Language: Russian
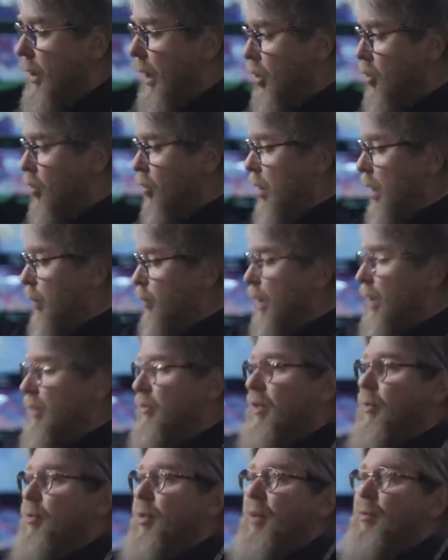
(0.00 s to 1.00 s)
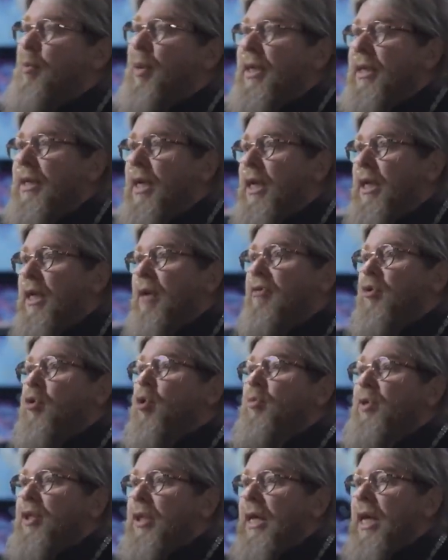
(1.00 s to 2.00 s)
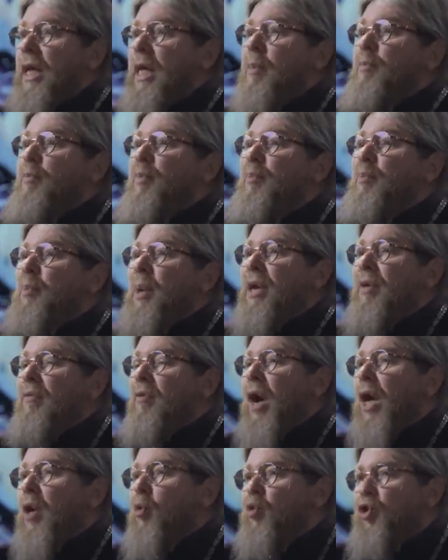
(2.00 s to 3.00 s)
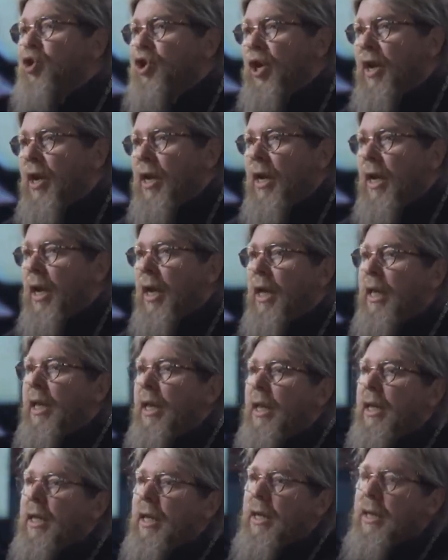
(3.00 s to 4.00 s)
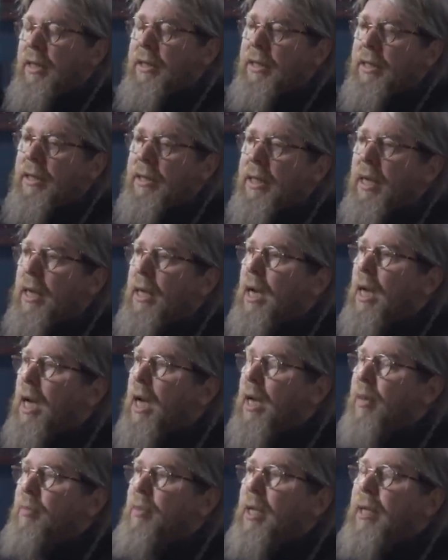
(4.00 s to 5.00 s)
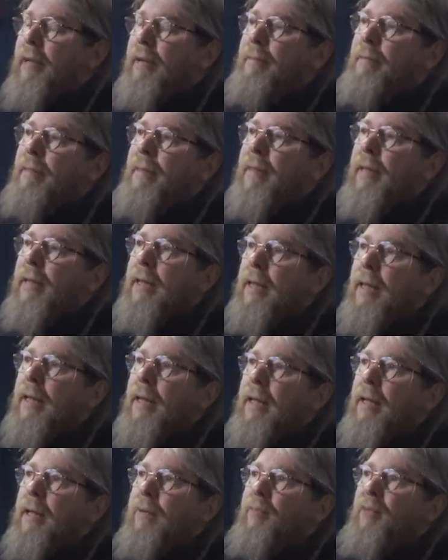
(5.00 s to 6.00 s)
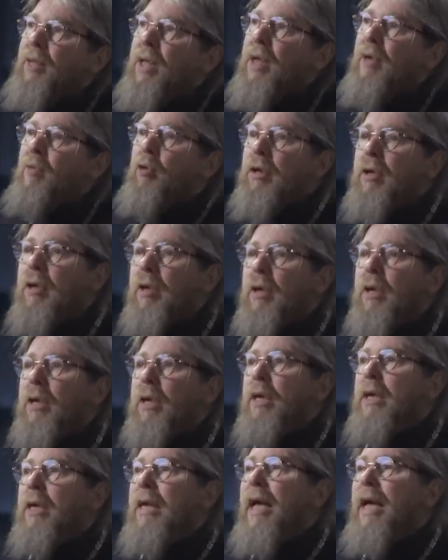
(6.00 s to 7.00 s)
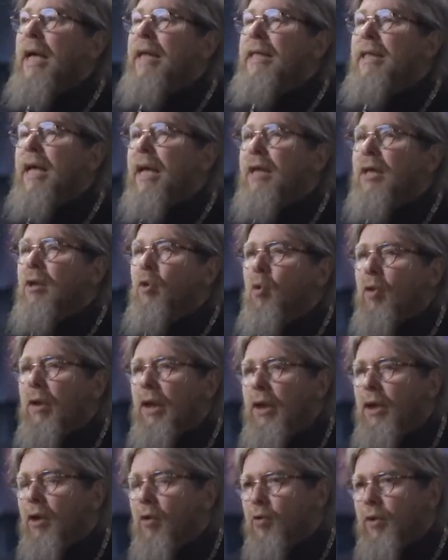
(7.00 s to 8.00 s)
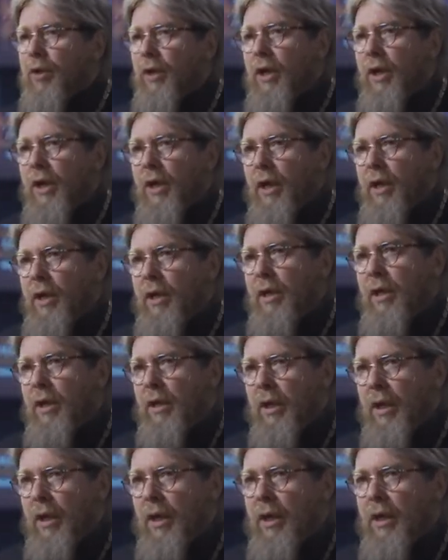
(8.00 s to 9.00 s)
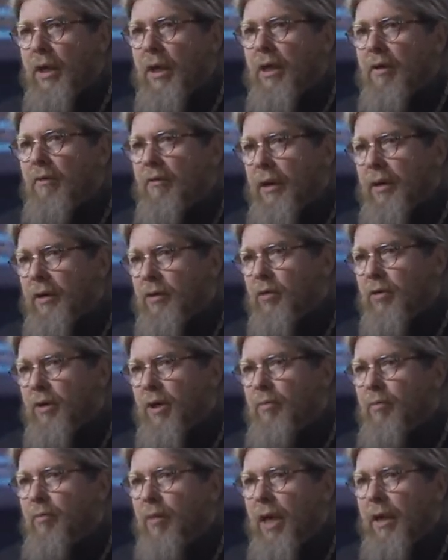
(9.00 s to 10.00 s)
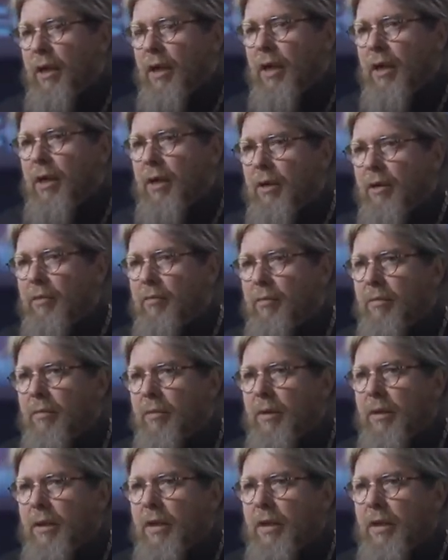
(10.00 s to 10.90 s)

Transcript: должно было произойти в том числе и перевооружение российской армии. И вот э, отдадут ли русские кредиты французским банкирам?